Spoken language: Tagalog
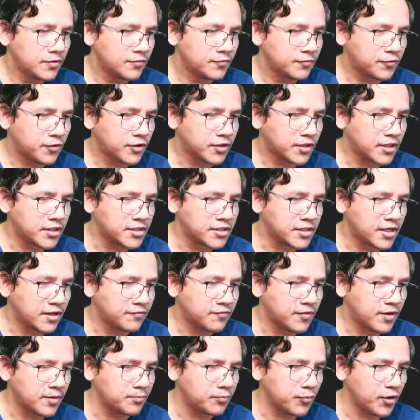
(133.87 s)

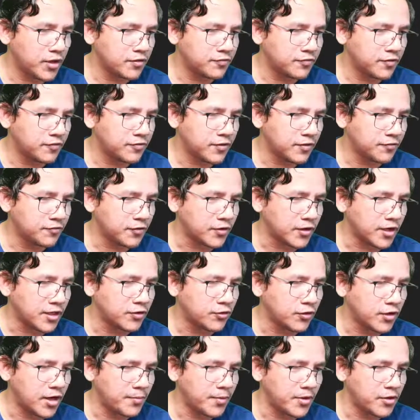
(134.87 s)
47.54. Ito
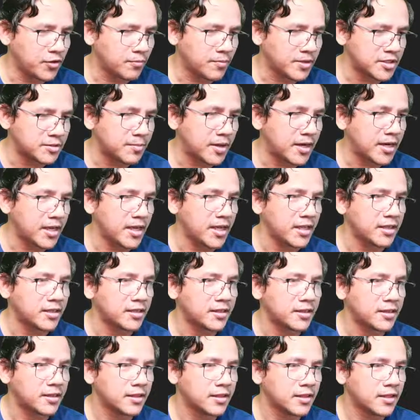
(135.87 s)
naman yung mas maliit,
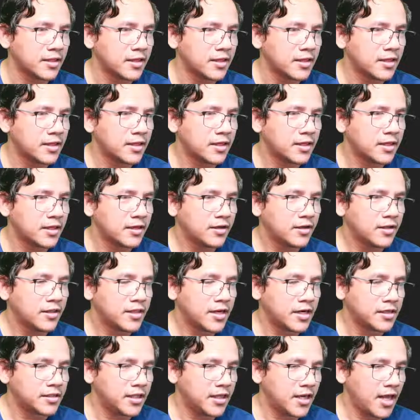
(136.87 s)

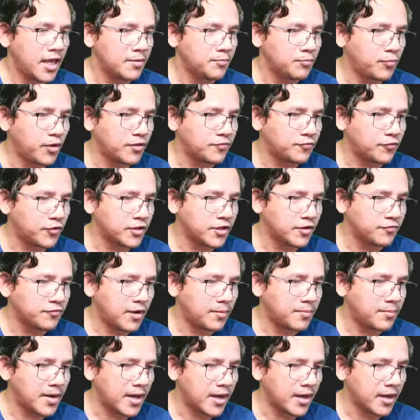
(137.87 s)

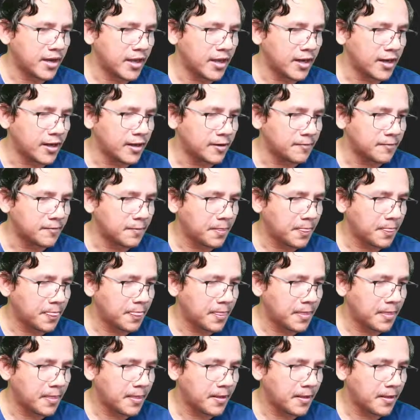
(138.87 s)
39.45 na angle.
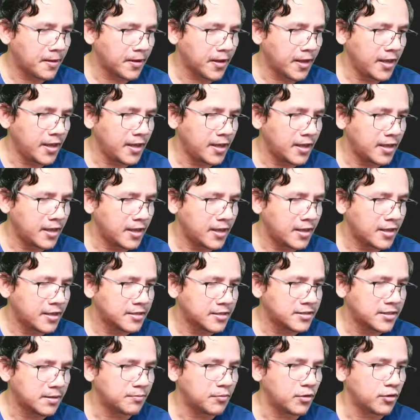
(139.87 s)
Okay?
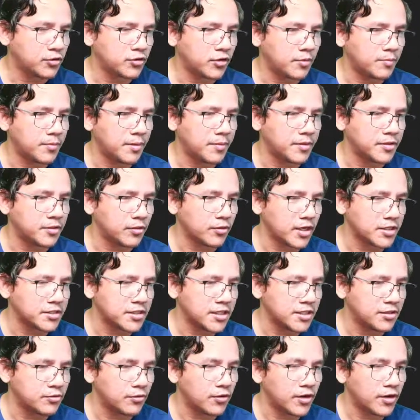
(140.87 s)
Sa bottom naman to class.
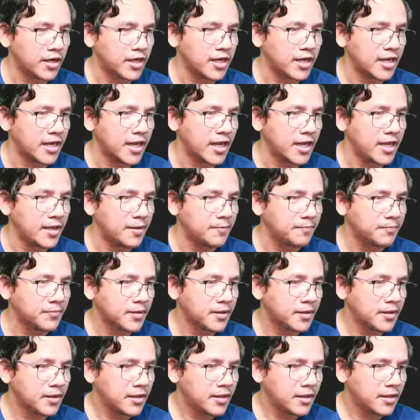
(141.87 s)
Dito ko lang ilagay.
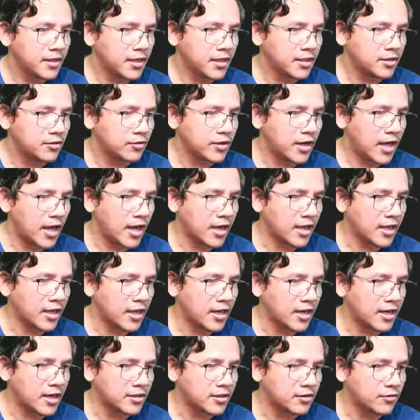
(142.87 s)
Ito na angle
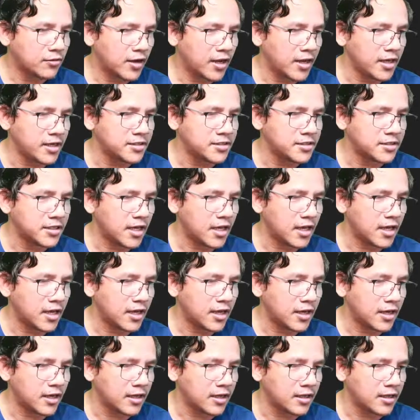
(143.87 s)
na to ay sa